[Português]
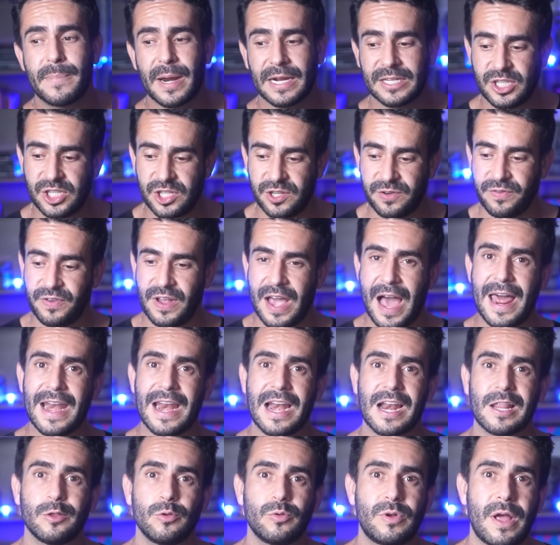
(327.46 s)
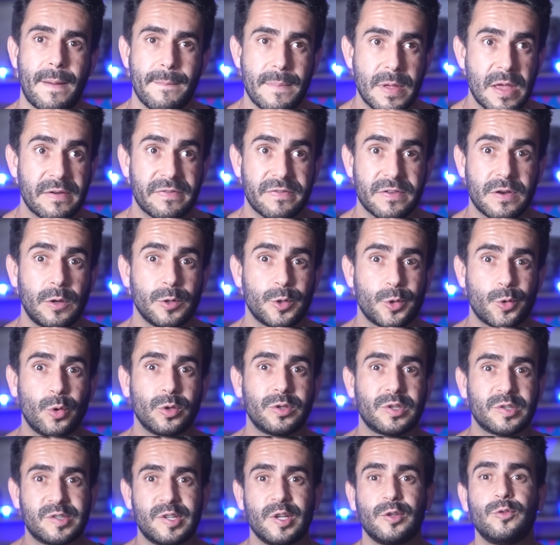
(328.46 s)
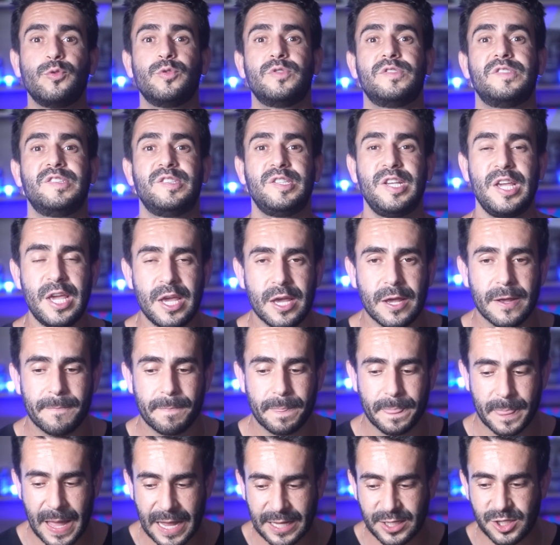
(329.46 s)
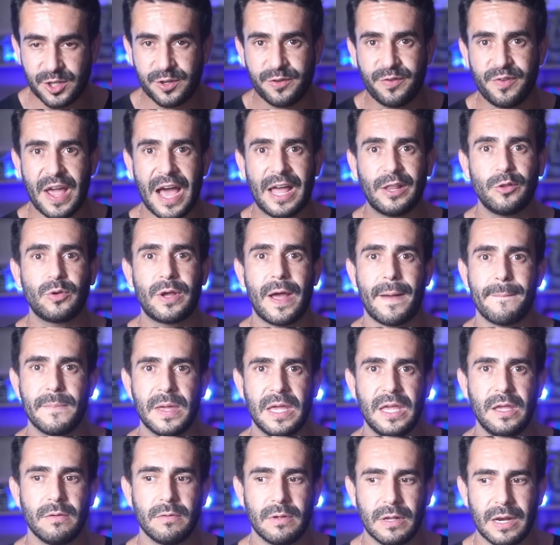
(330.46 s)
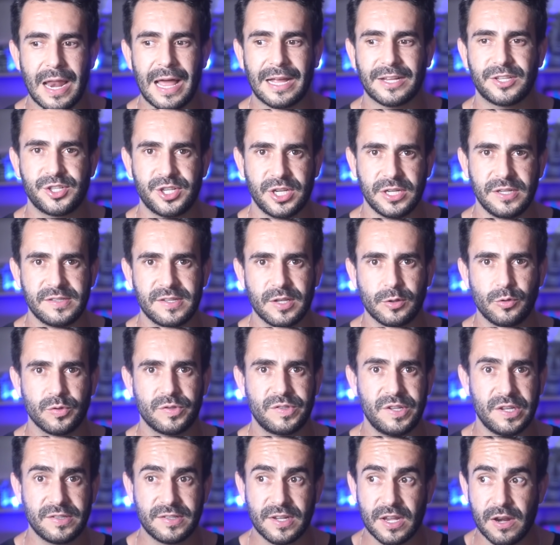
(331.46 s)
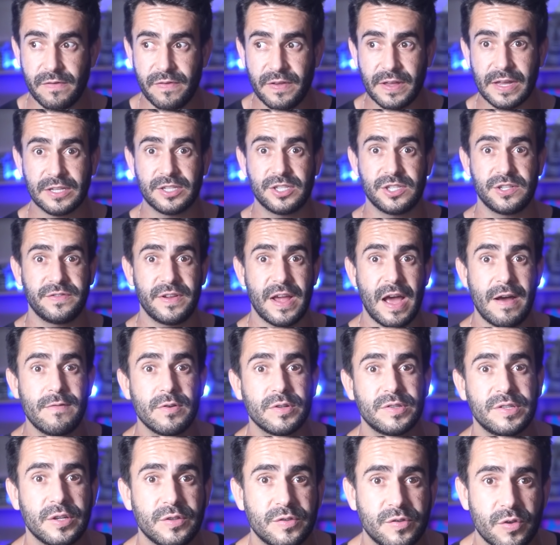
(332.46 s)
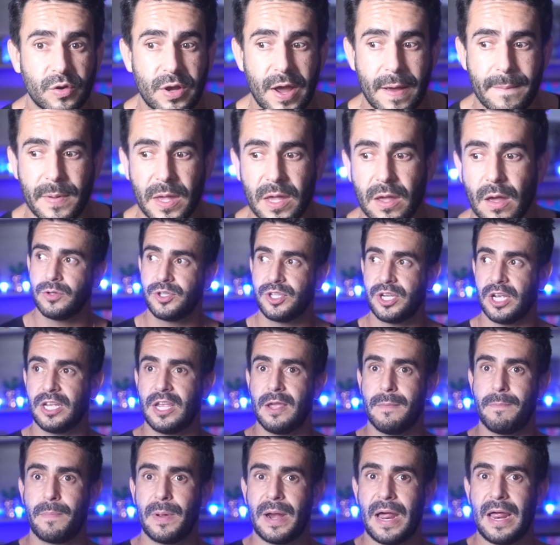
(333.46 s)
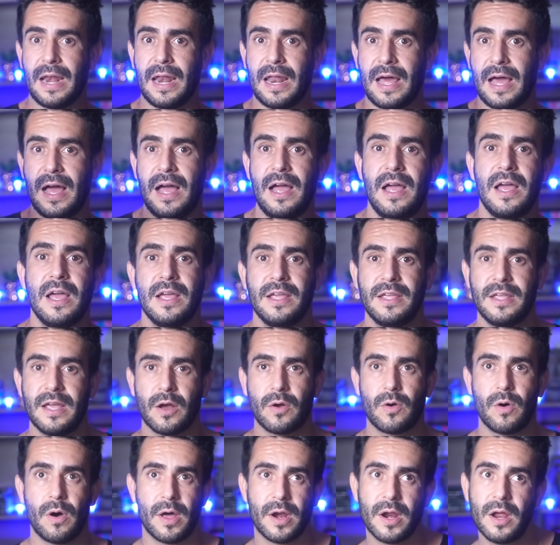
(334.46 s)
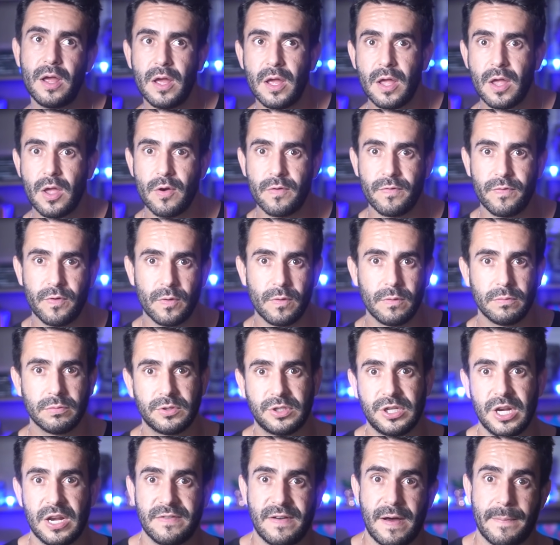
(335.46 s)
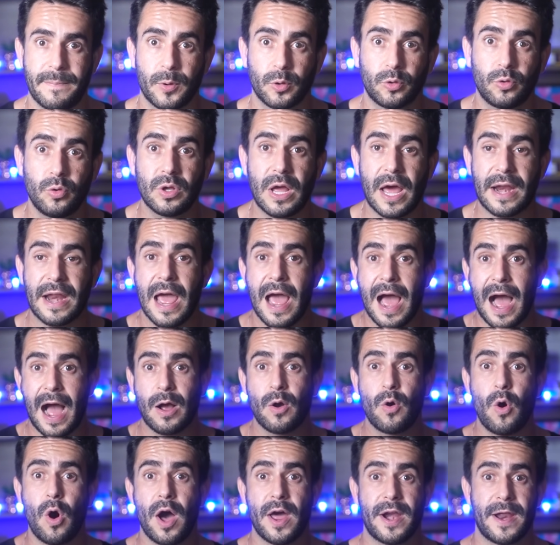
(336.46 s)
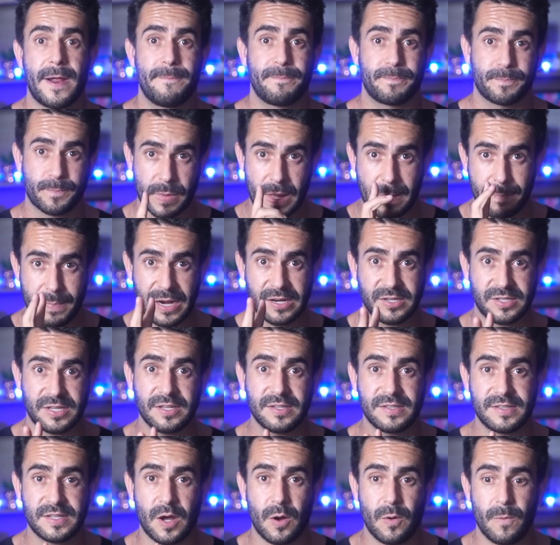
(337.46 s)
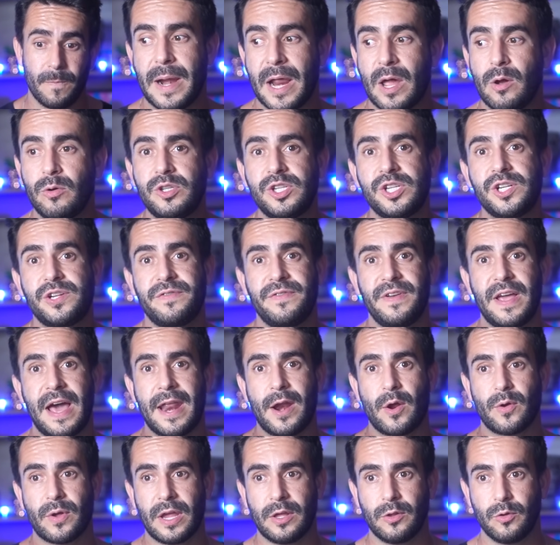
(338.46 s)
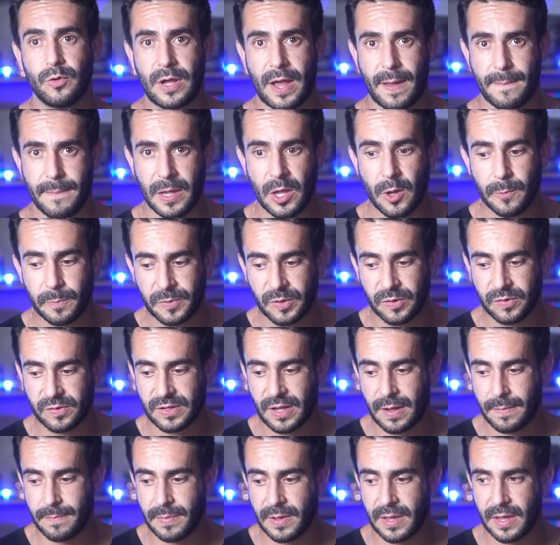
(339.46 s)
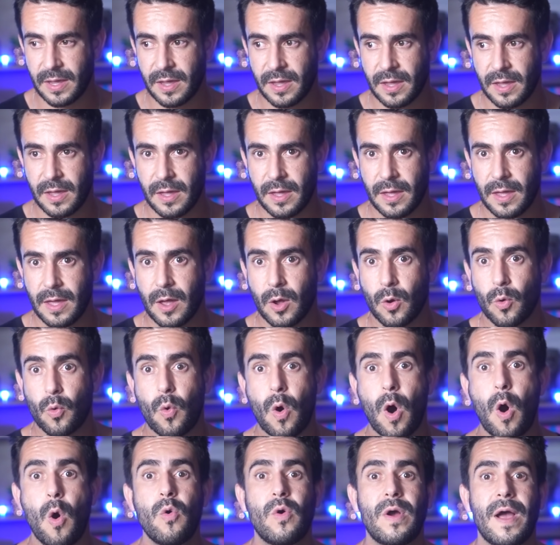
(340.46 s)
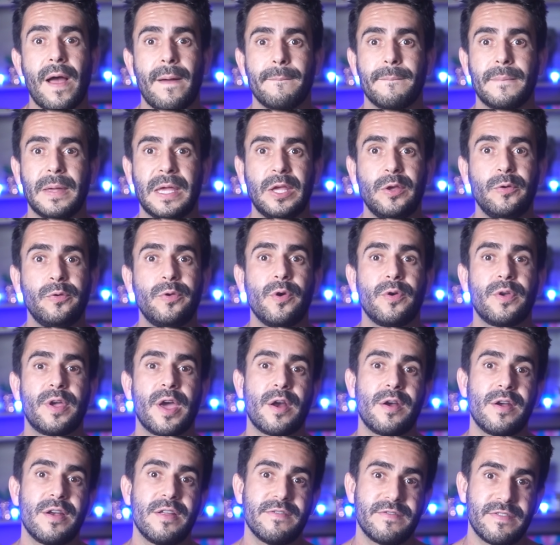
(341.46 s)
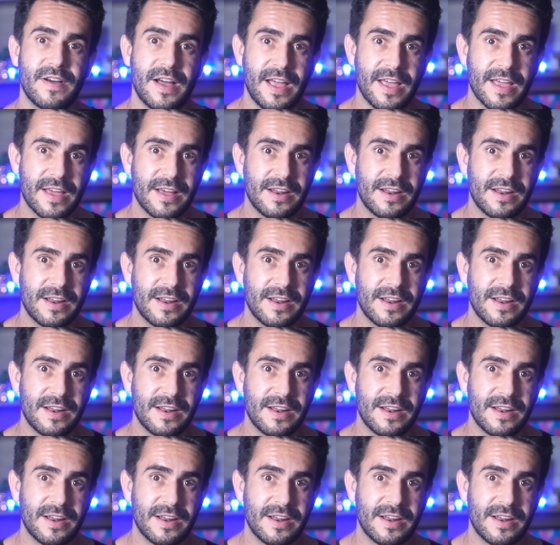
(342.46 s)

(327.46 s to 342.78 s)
para desviar ela do caminho. Afinal de contas, seduzir é desviar do caminho. Em latim, seduzir significa desviar você do seu caminho. Eu tinha que ir para lá e agora eu vou te levar para outro lugar. Agora, presta atenção. Para eu desviar alguém do caminho, eu preciso saber qual o caminho que eu quero levar